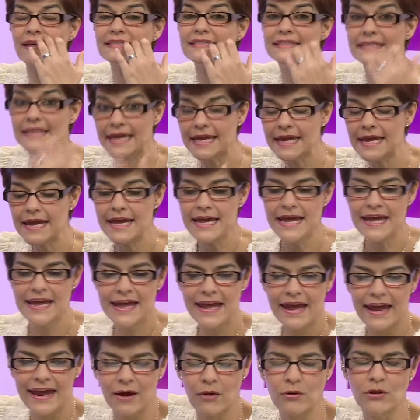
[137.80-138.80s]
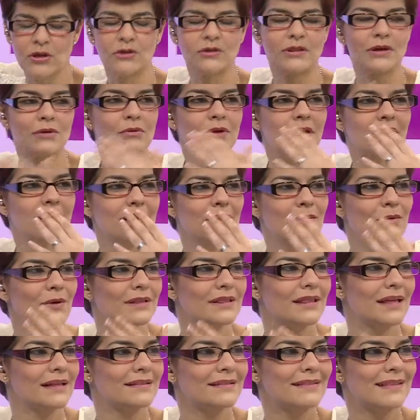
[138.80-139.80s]
Sí. Eh, oye, yo tengo la lengua
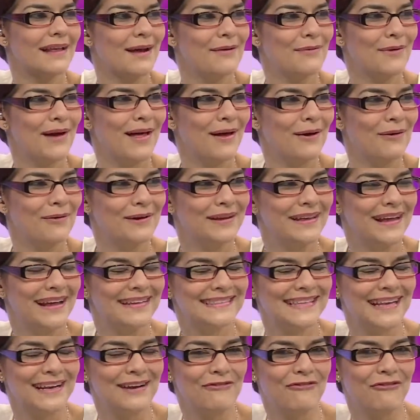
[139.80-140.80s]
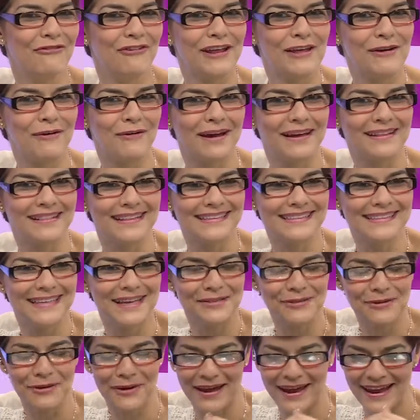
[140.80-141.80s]
tan trabada, oye, es el frío que está
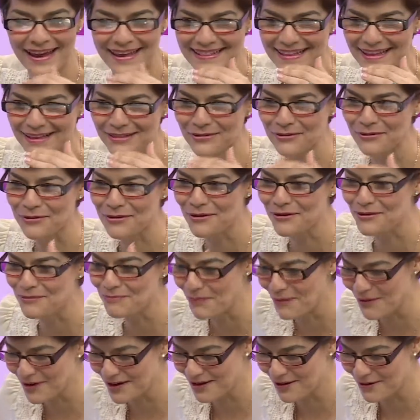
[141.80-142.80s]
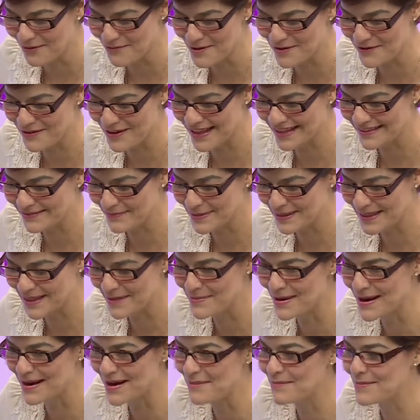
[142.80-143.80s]
haciendo en este estudio, no puedo con mi vida, me
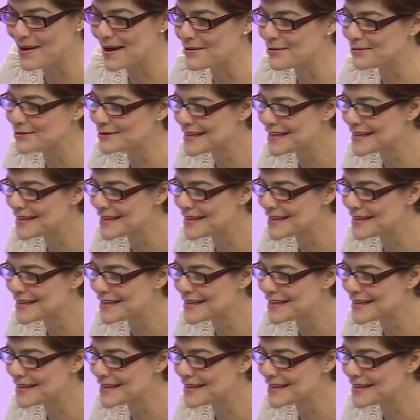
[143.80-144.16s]
tiemblan las manos,